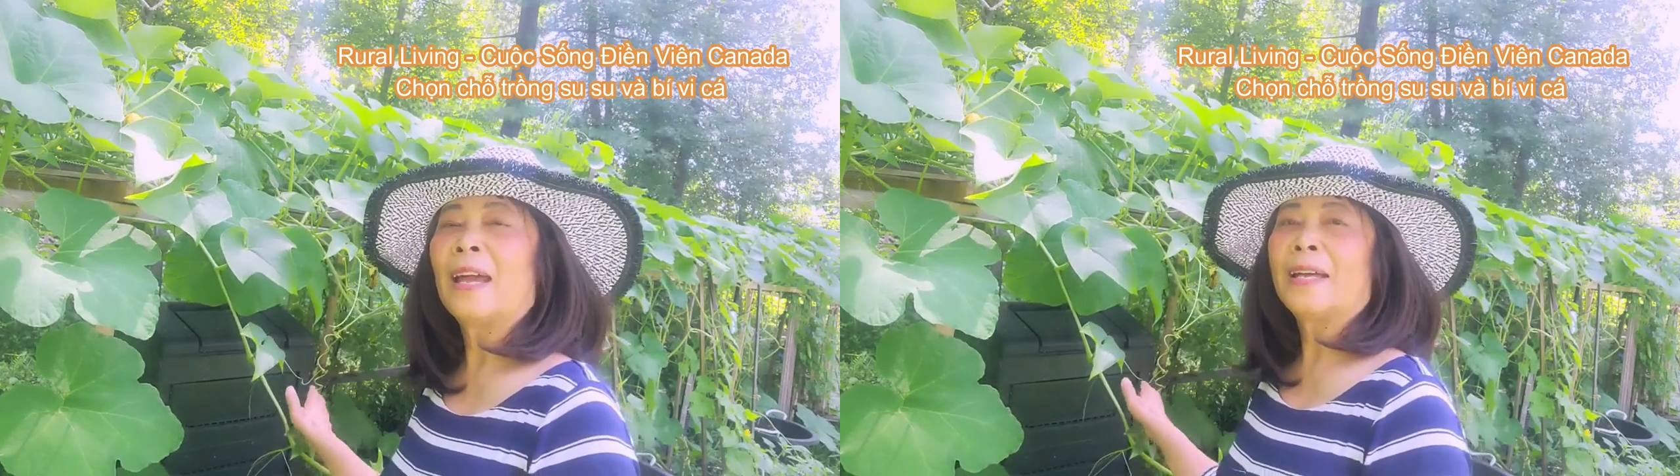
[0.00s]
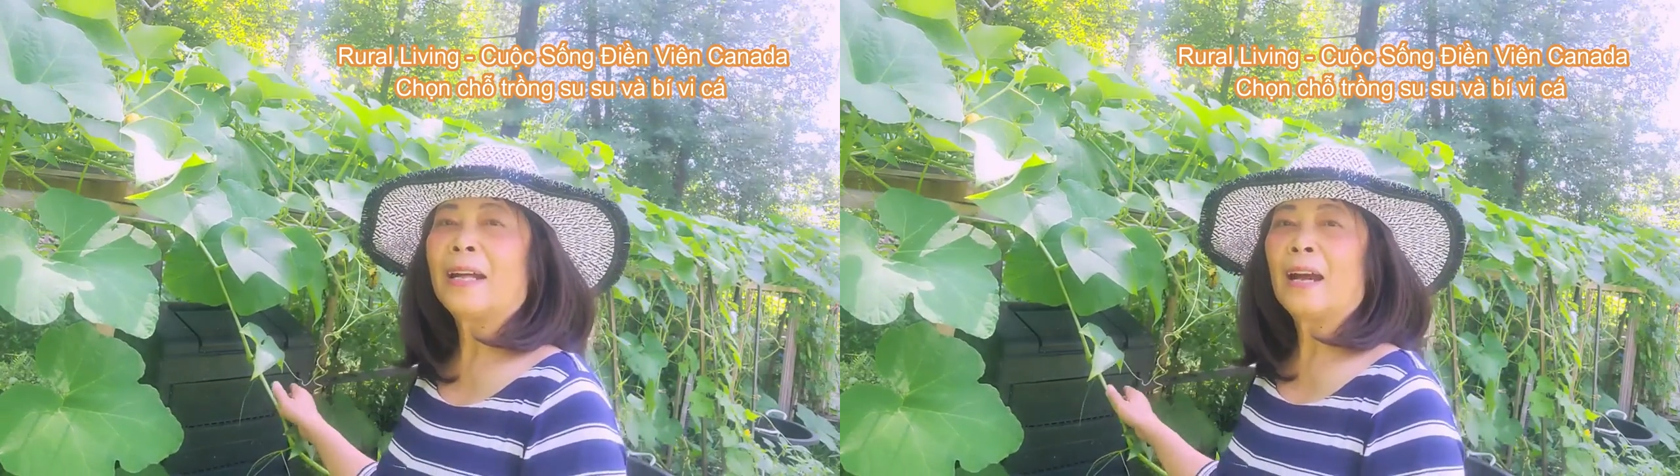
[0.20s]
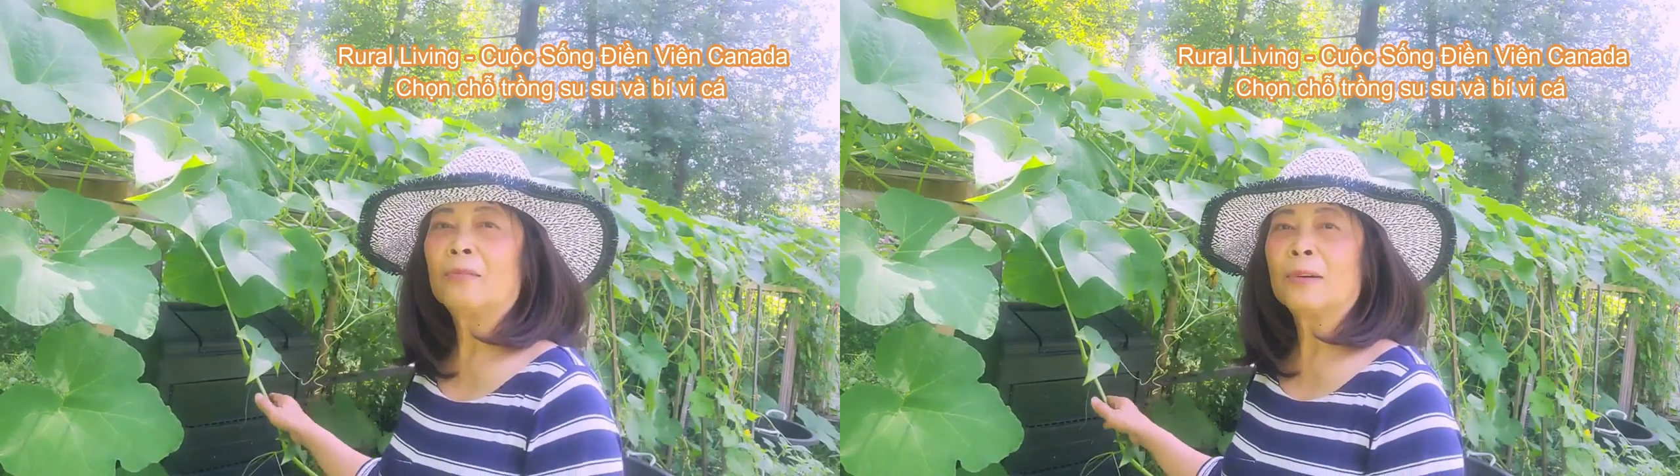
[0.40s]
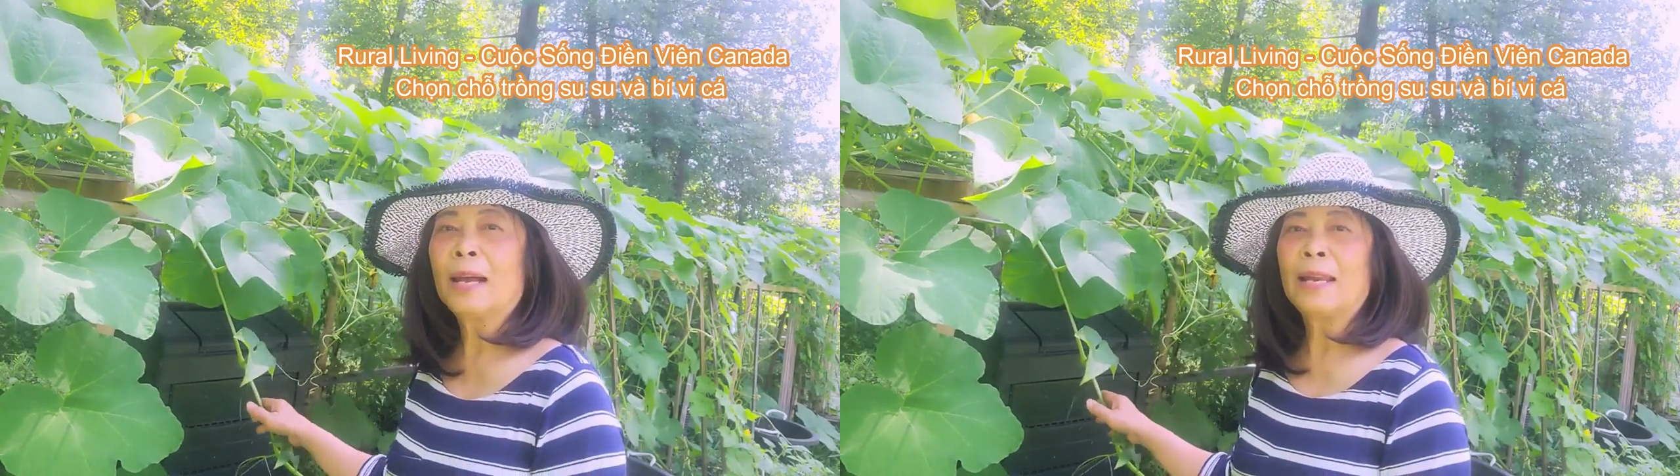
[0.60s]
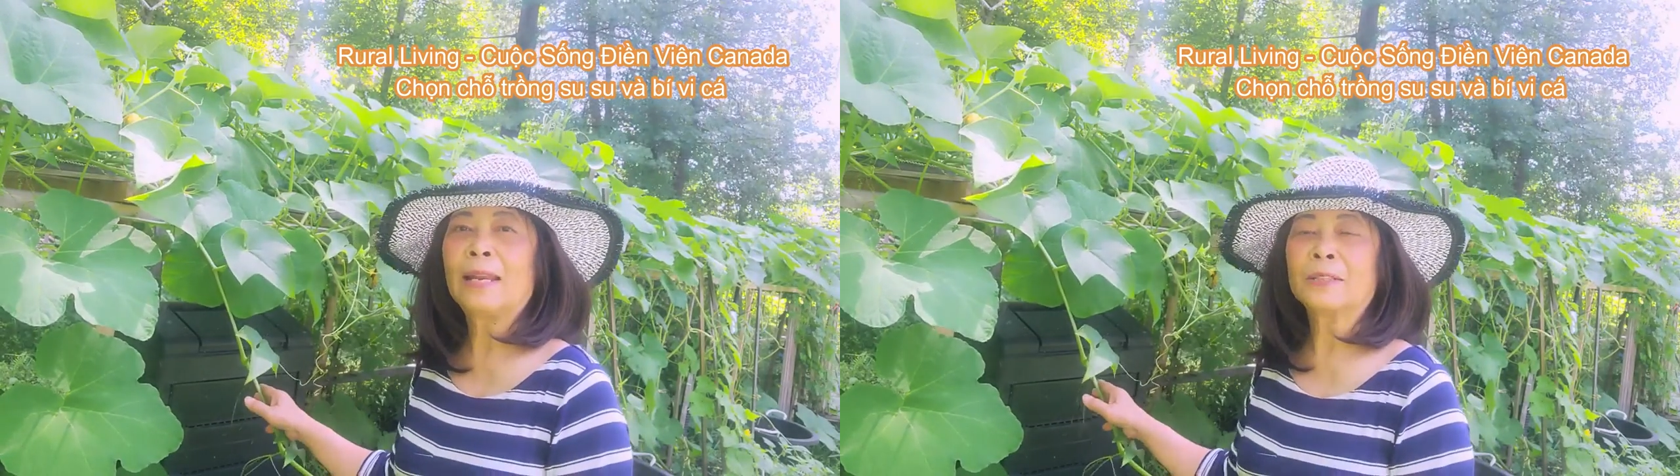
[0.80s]
hay không
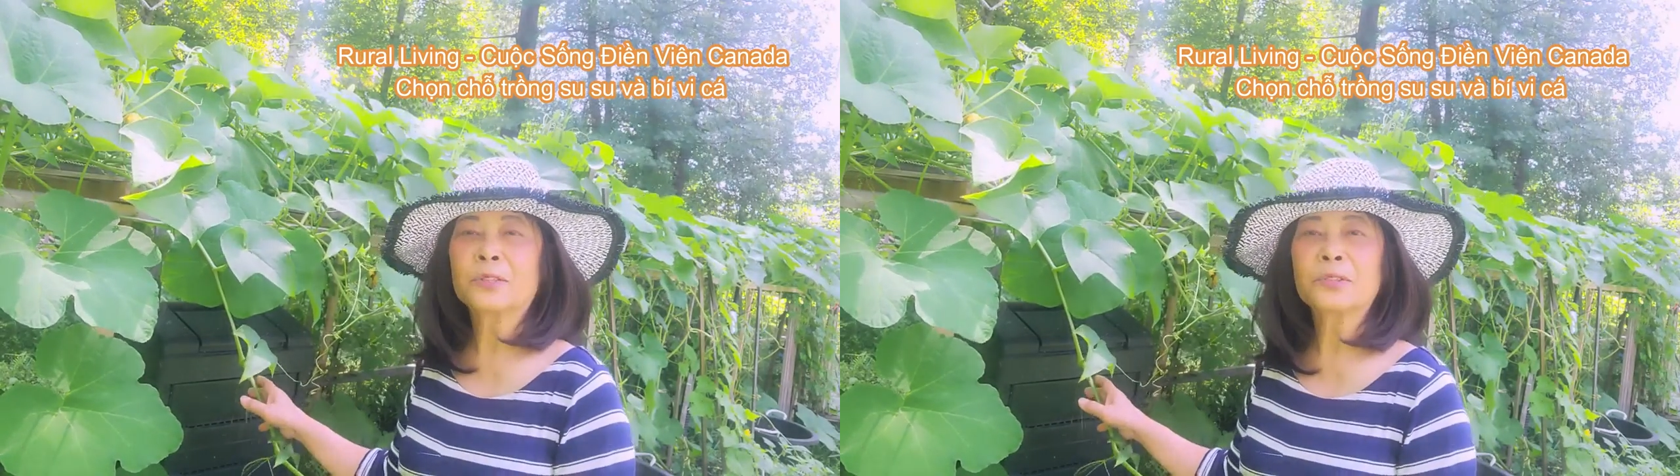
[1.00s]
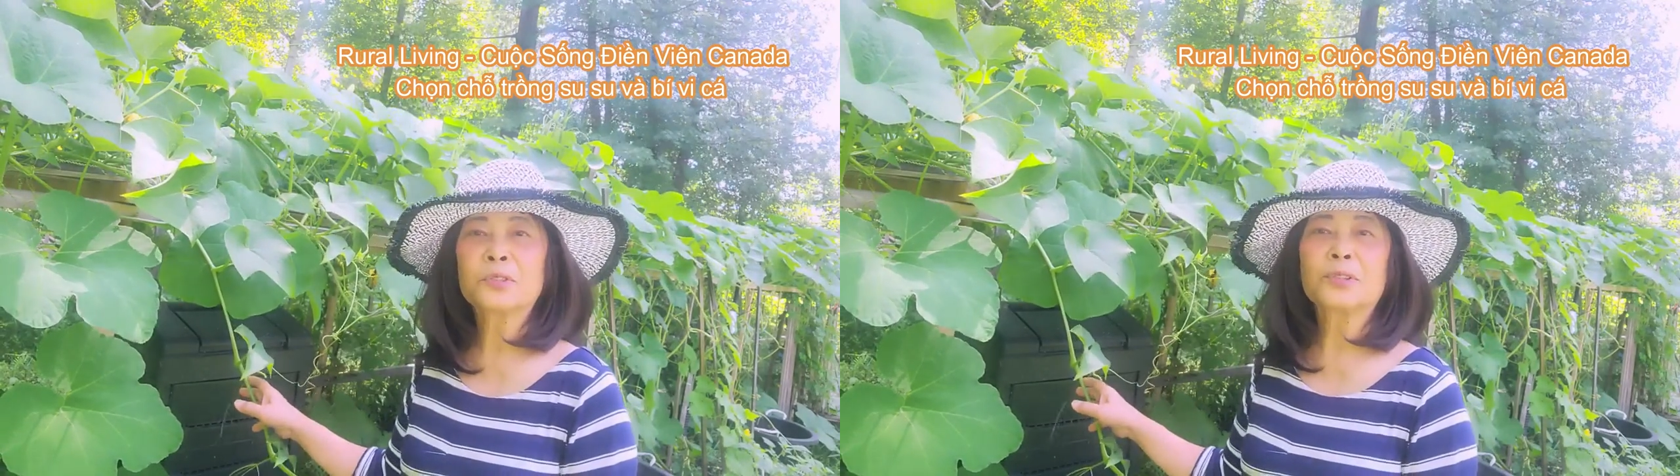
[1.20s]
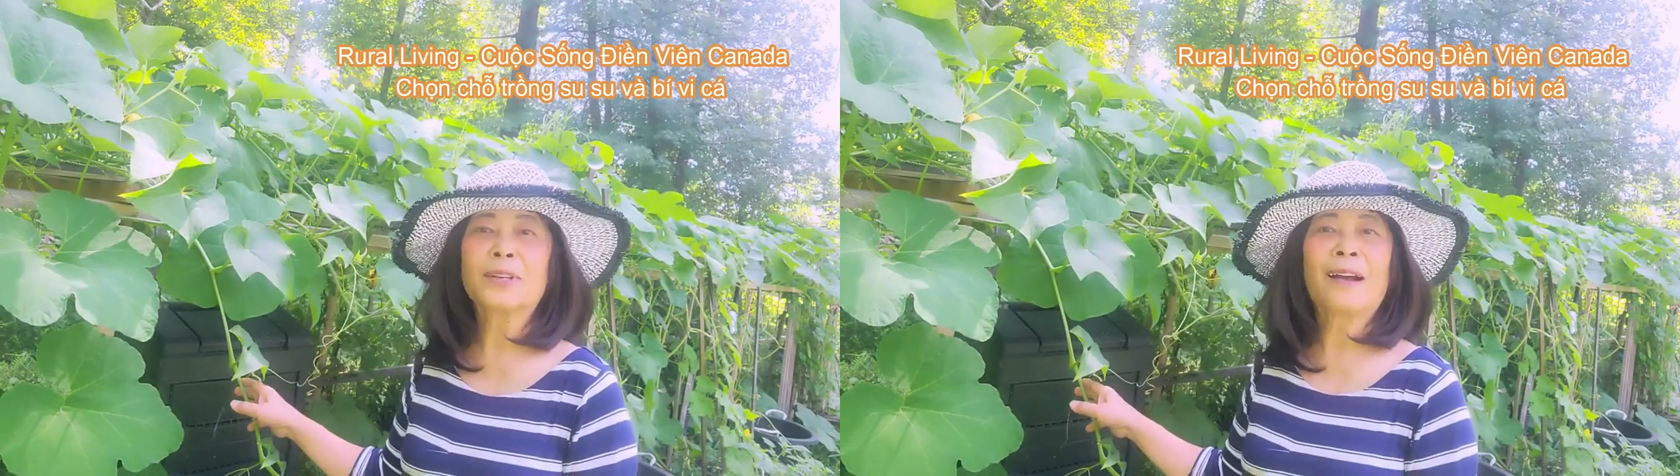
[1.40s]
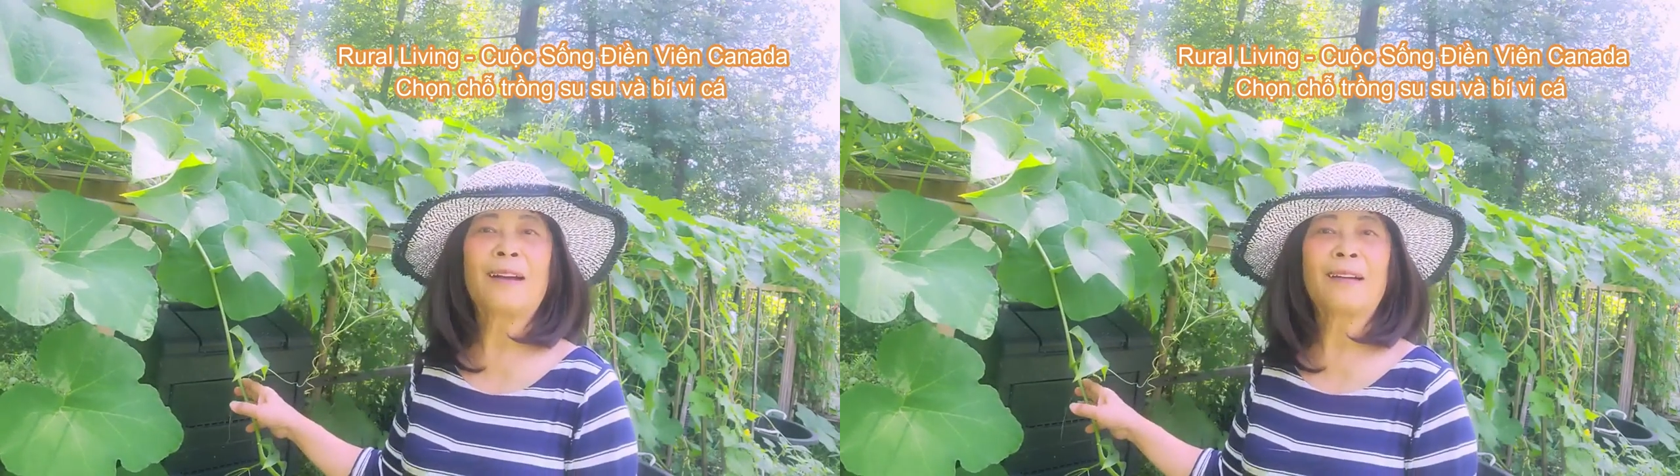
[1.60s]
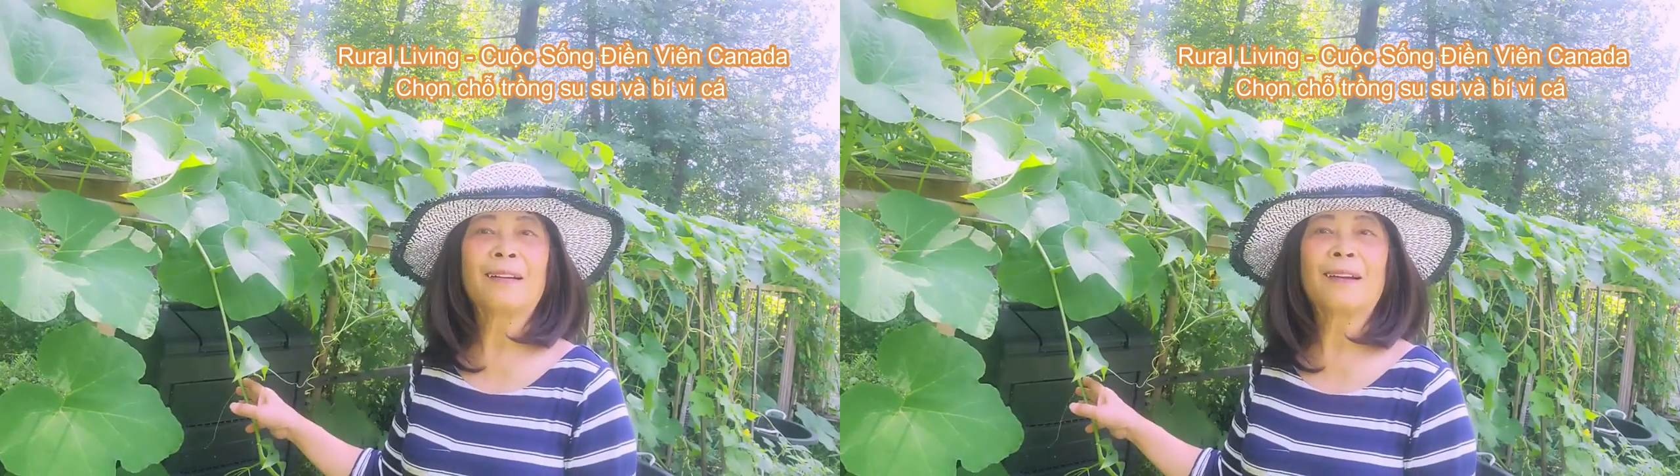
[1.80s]
hay là su su
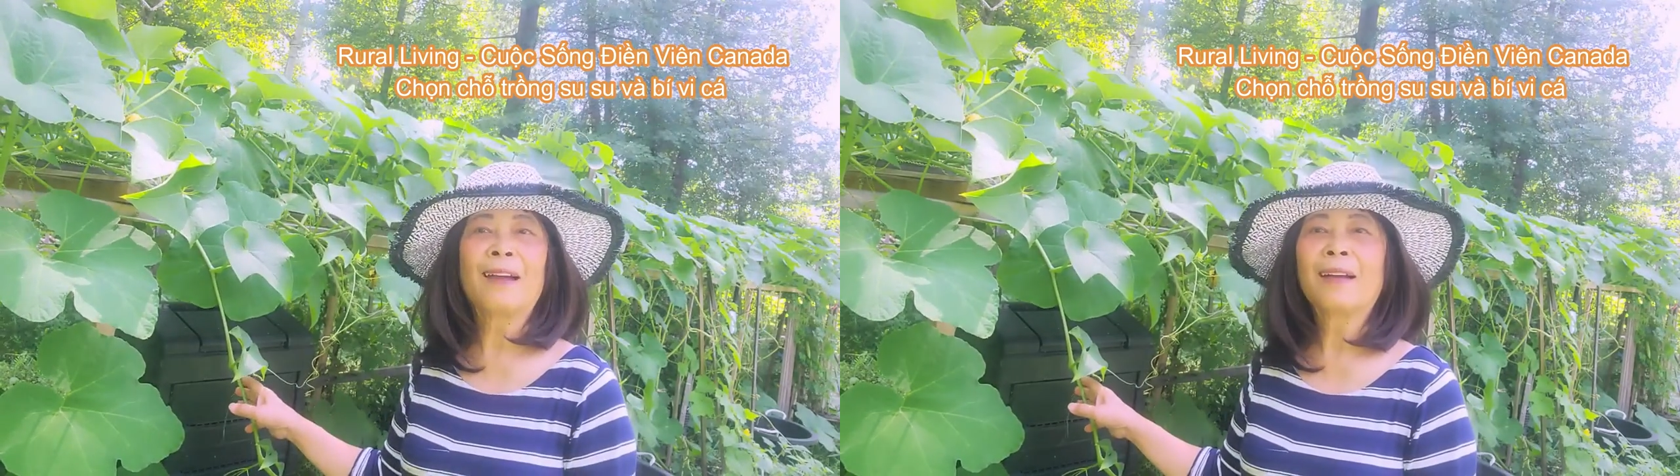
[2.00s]
cần